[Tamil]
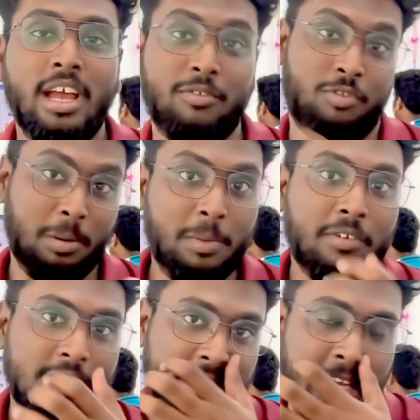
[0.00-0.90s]
ஃப்ரம்
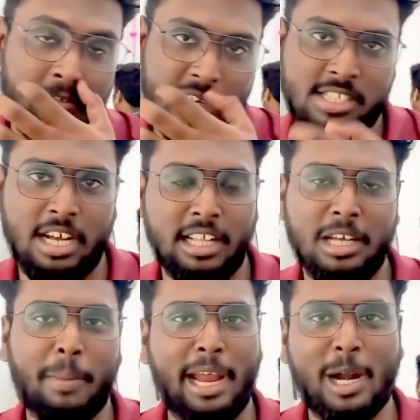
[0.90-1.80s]
அவர் சிஏ ஃபண்ட்ஸ் தான்
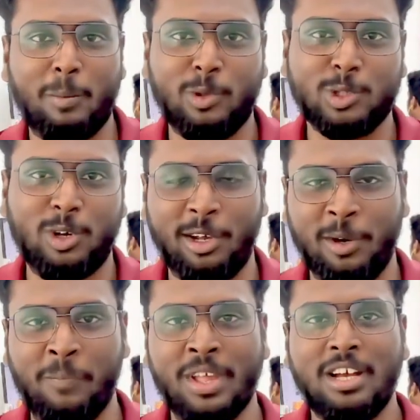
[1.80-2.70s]
அதுதான் மெயினாக நம்ம வந்து
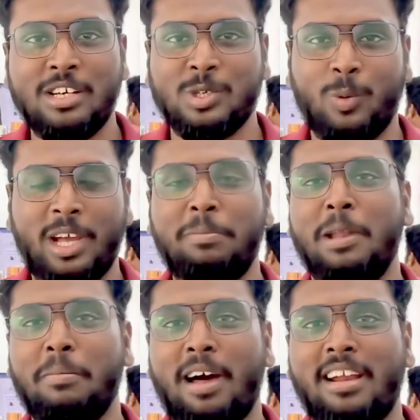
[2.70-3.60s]
சொல்லிக்கணும் ஸோ வெயிட்
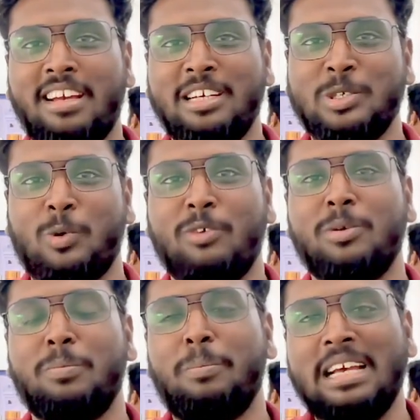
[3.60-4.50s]
பண்ணி பாருங்கள் ஸோ ஒன் ஆஃப் த
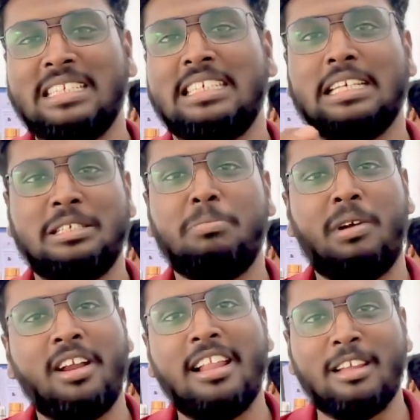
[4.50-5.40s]
பெஸ்டஸ்ட்
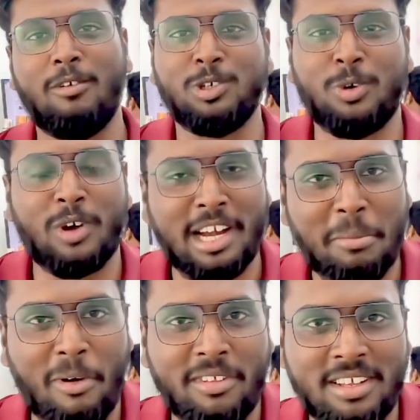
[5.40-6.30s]
பண்டில் இந்த வருஷம்
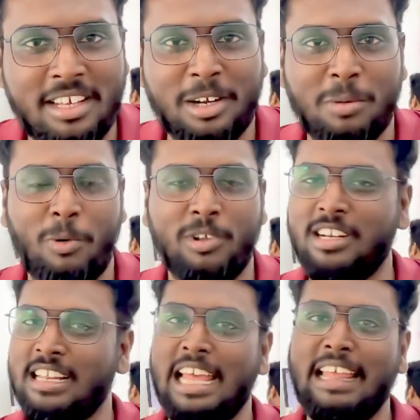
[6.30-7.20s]
கண்டிப்பாக வந்து இருக்க
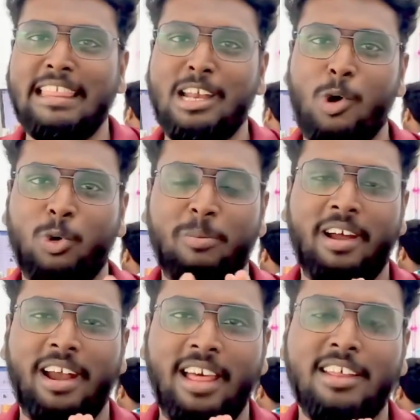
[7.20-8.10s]
போகுதுன்றதுல எந்த டவுட்டுமே
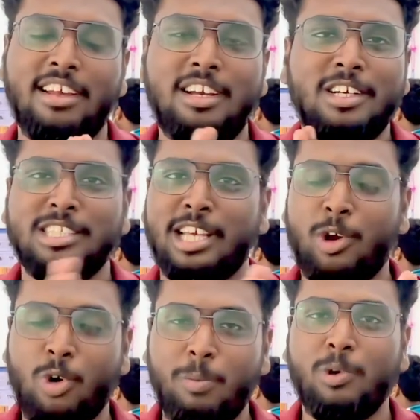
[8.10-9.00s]
கிடையாது ஸோ ஐ
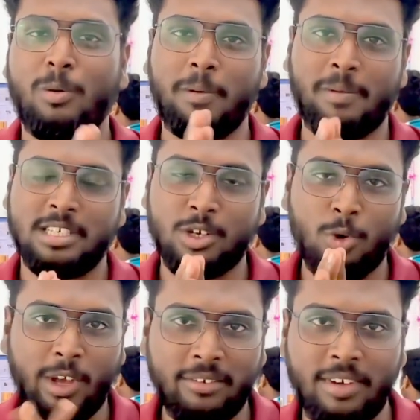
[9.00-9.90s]
ஹோப் யுவர் ப்ரிப்ரேஷன் இஸ்
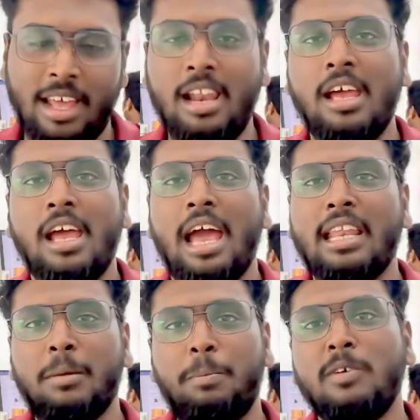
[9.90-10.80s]
கோயிங் வெல் அண்ட்
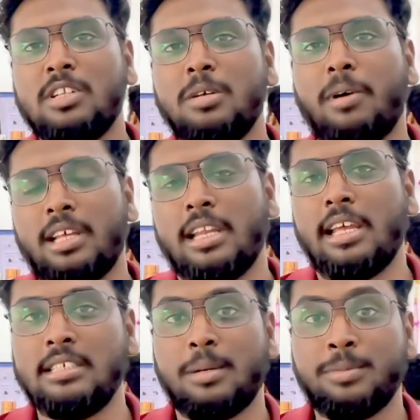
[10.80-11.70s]
இப்போ வந்து பார்த்திங்கன்னா
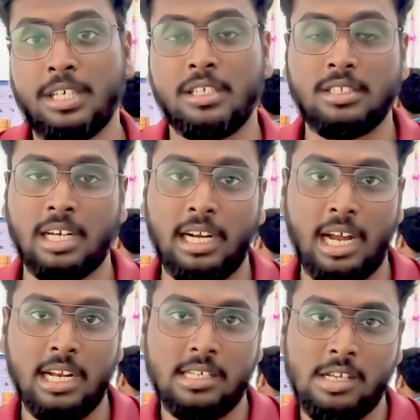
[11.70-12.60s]
எக்ஸாம் சீசன் ஸ்டார்ட்
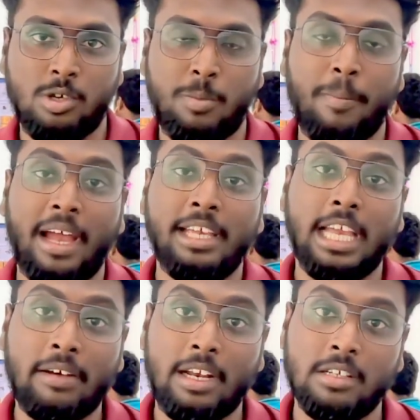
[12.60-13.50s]
ஆகிடுச்சு ஸோ நம்ம
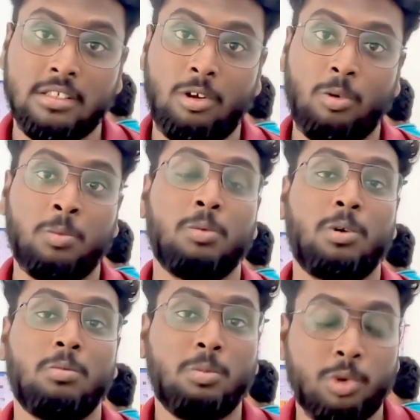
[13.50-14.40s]
பேங்கிங் அவேர்னஸ் தான் ரொம்ப ரொம்ப
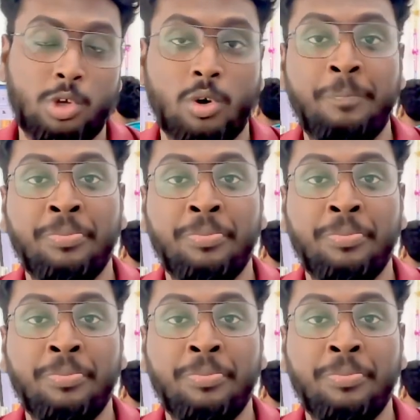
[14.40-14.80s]
ரொம்ப முக்கியம்